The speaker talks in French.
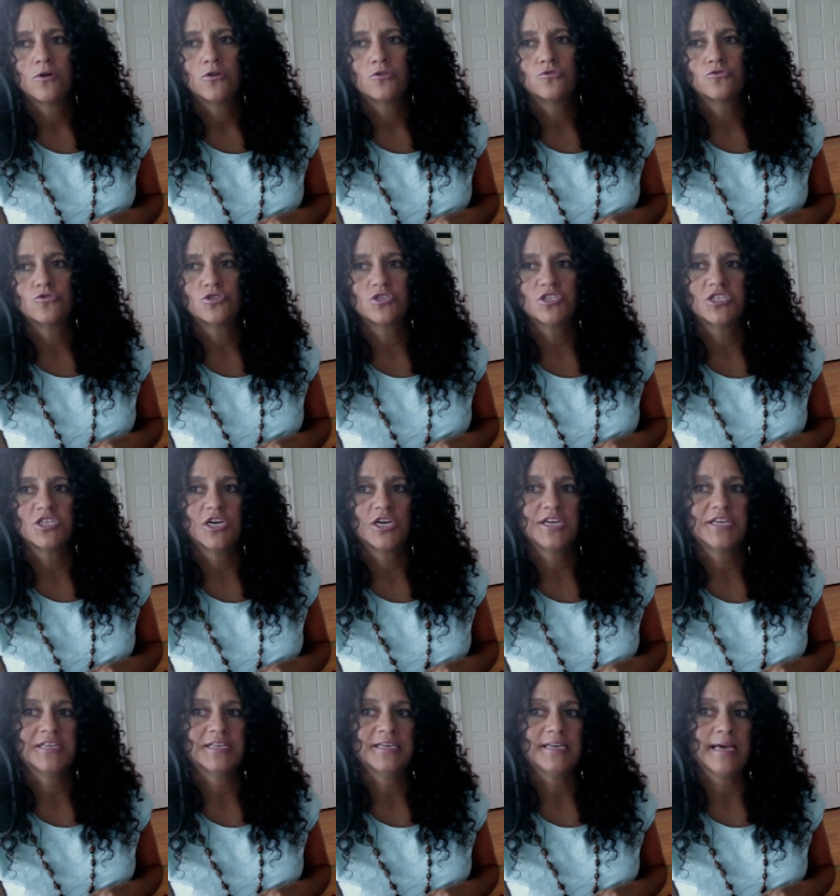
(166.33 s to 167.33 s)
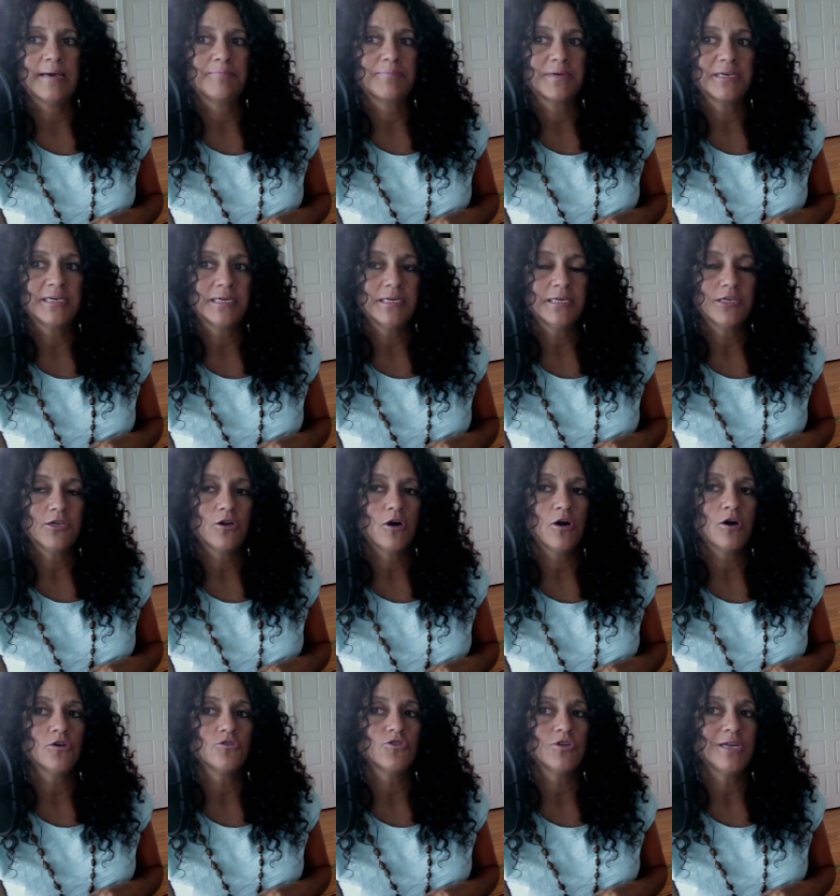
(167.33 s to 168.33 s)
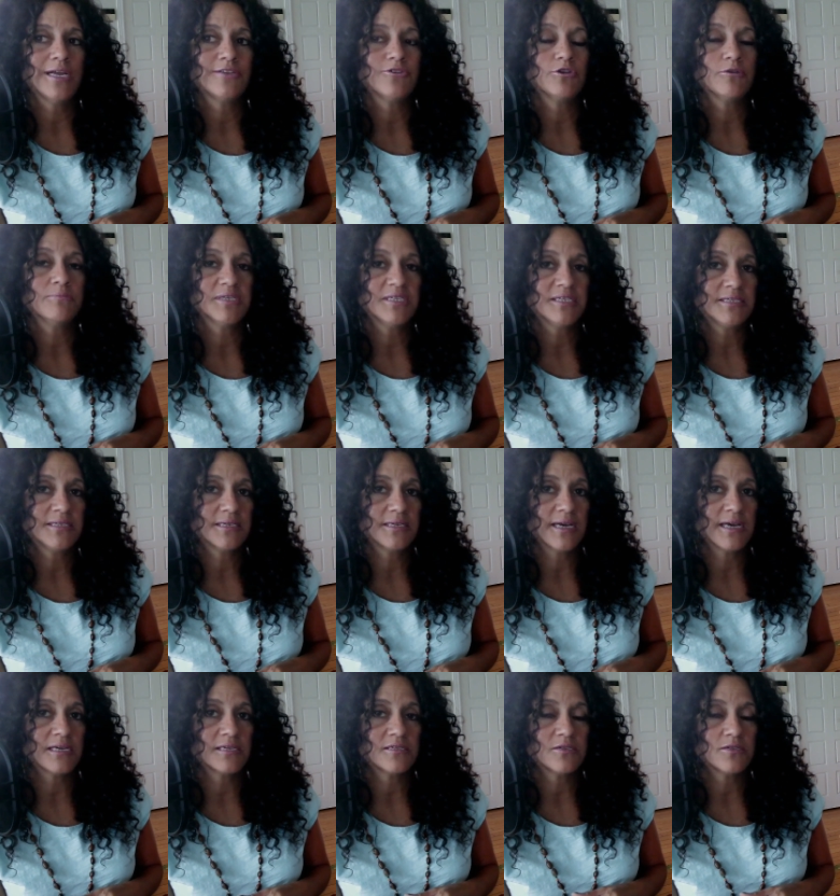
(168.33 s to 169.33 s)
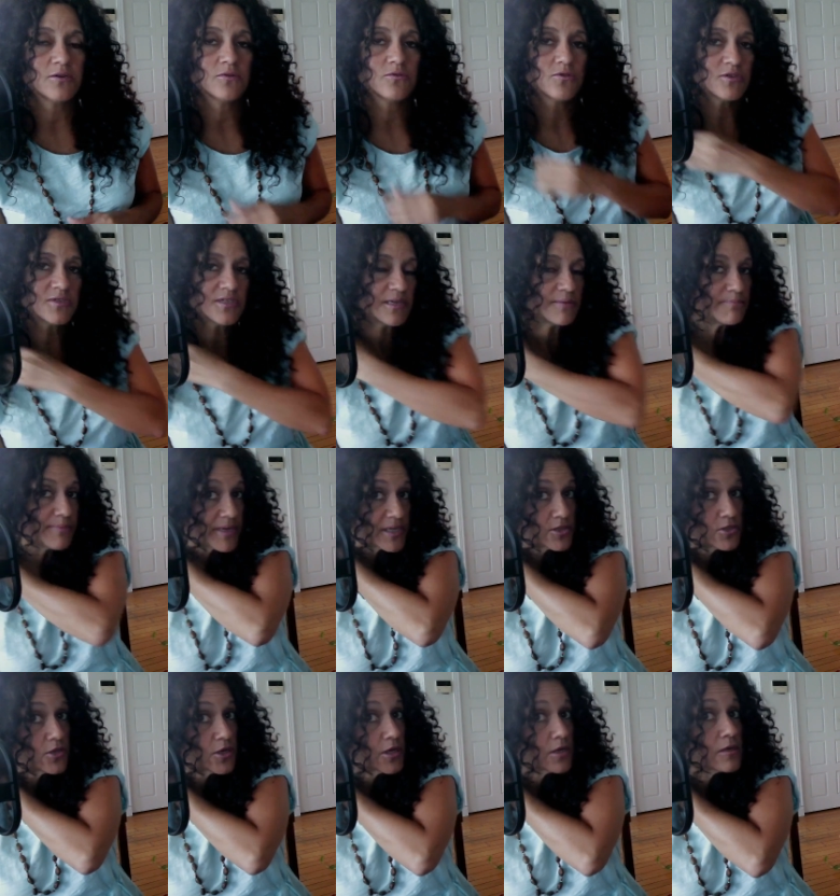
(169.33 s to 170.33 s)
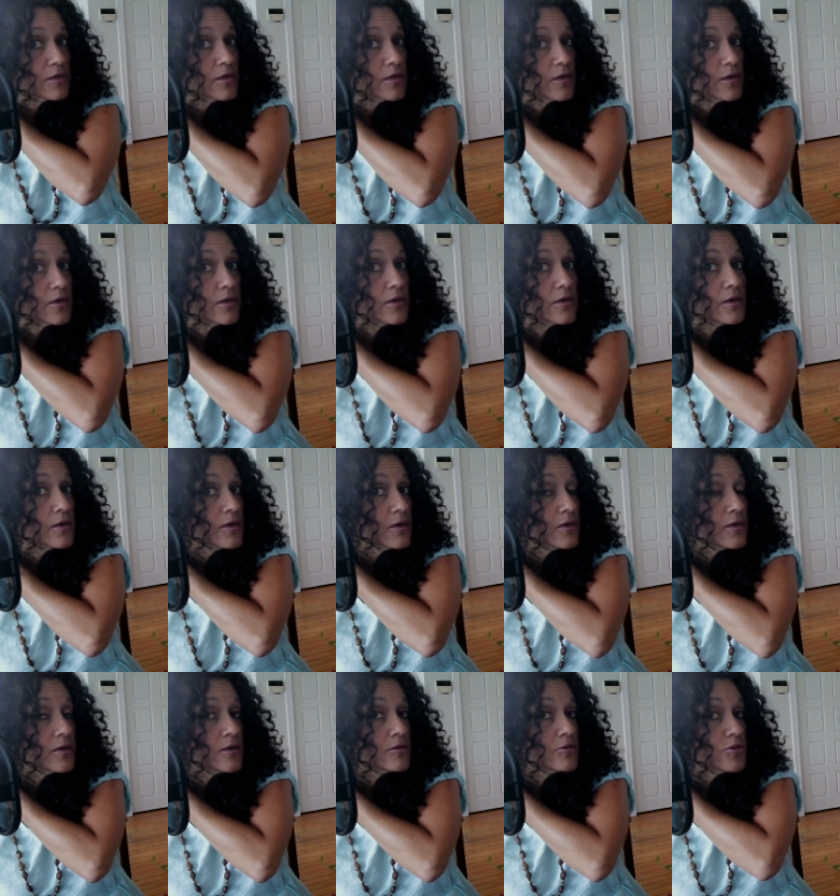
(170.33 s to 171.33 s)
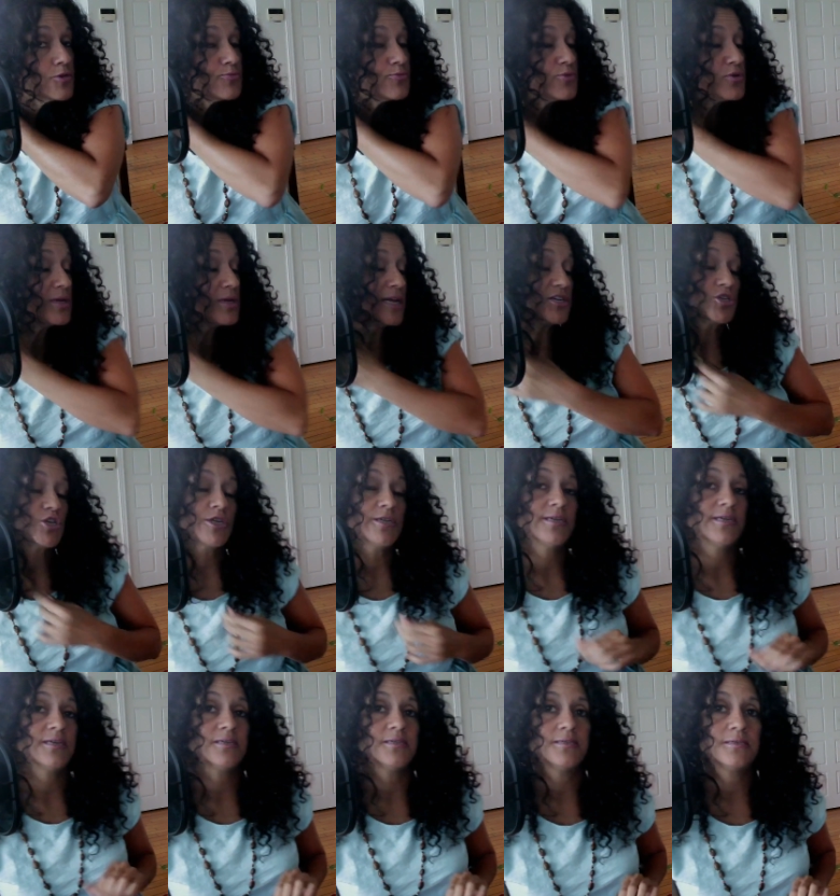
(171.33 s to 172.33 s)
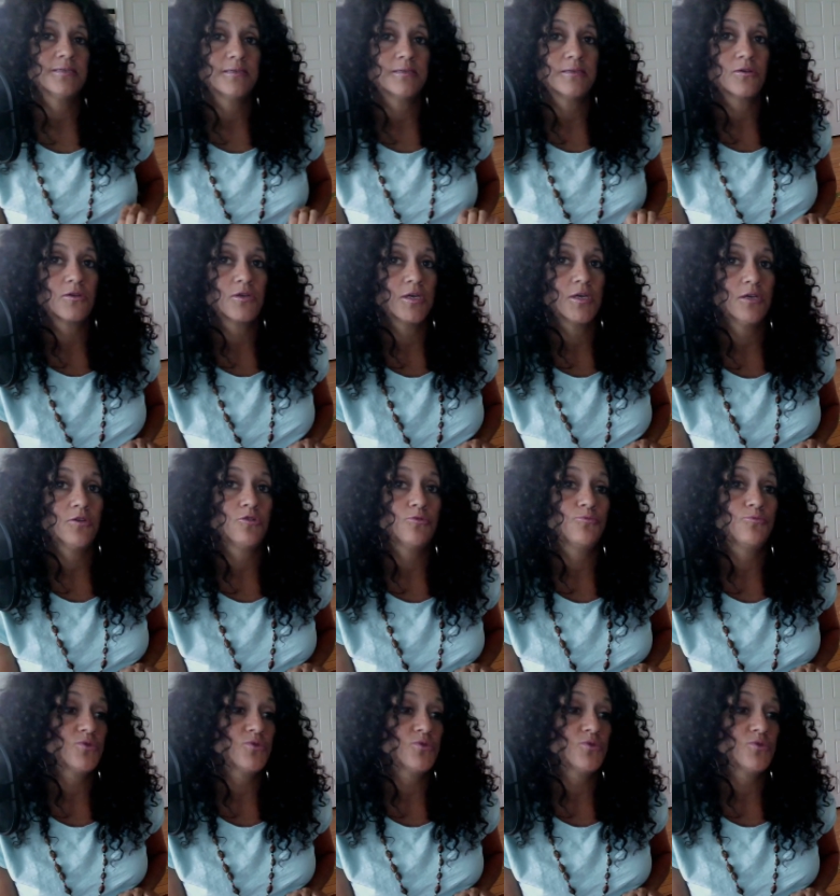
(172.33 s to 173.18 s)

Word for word: Tout ce qui a été appris lors de la domestication de cette personne depuis la jeunesse, OK, depuis